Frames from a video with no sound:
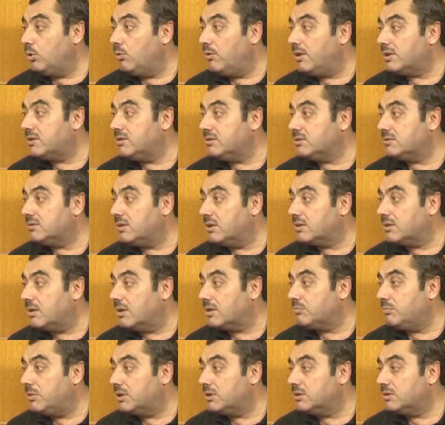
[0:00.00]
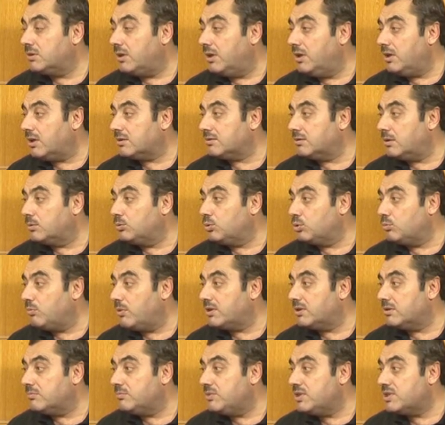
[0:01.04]
O vakitte kalkmanın, ayakta
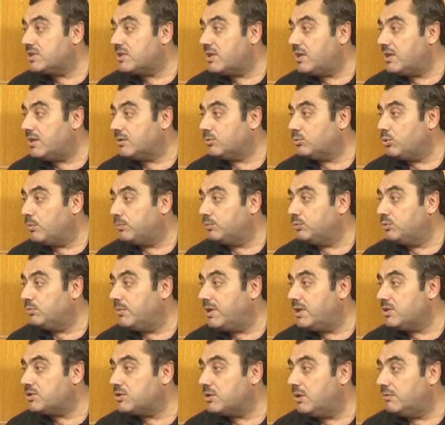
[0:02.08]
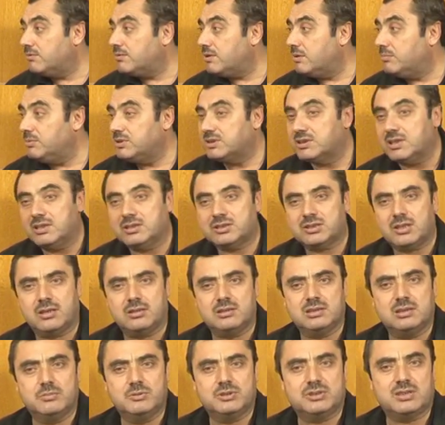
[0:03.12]
durmanın bize, topluma, çevremize,
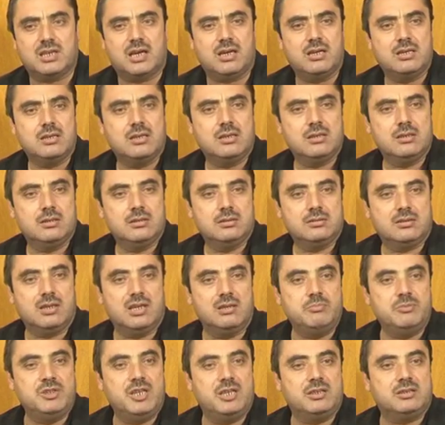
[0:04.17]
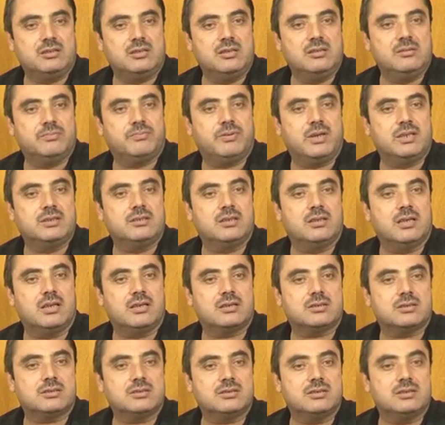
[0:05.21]
sağlığımıza temin ettiği
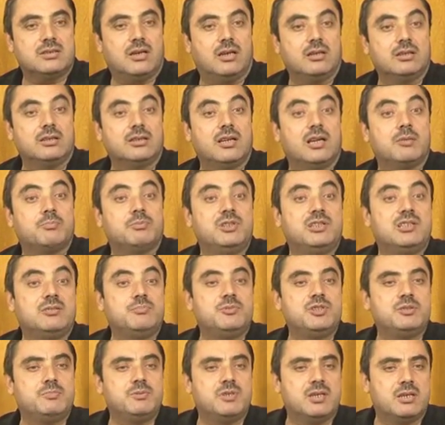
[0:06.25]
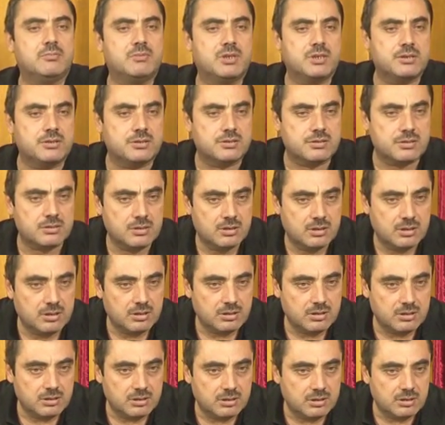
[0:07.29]
faydaları Allah bilir, biz bilemeyiz.
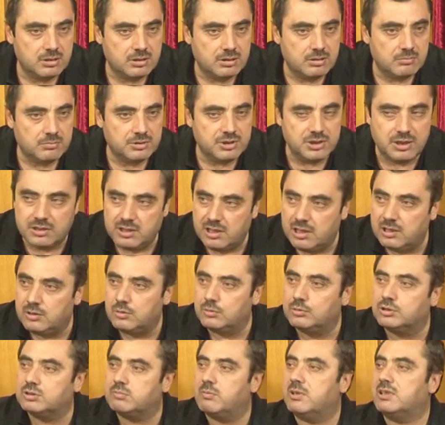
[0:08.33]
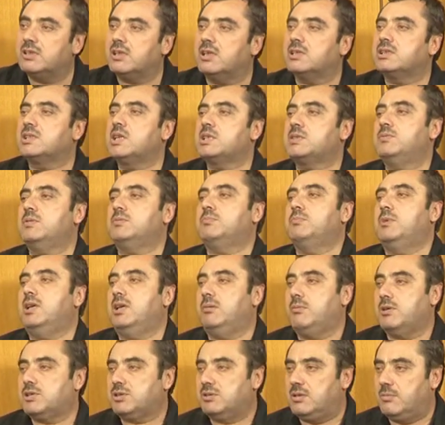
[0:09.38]
Yeni yeni uzmanlar
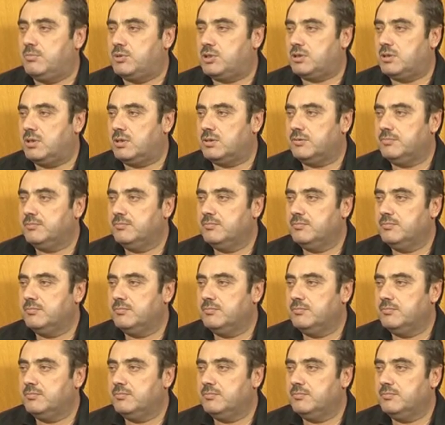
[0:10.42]
keşfetmeye başlamışlar.